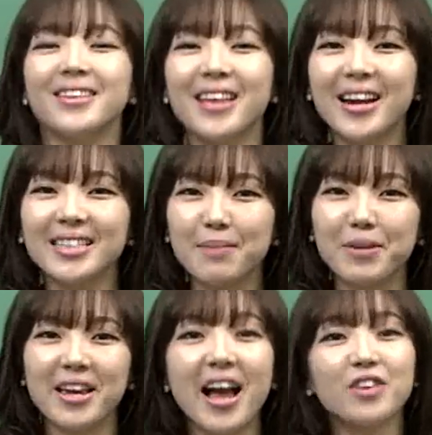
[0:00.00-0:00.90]

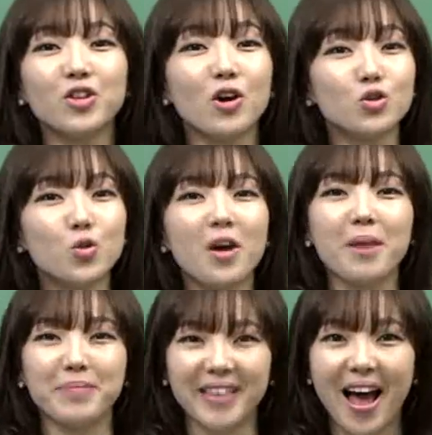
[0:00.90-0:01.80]
따라잡기가 더
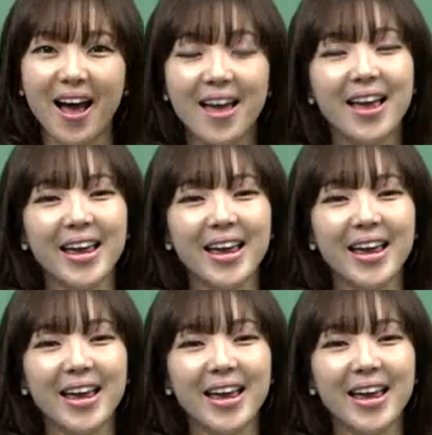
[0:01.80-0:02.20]
수월합니다.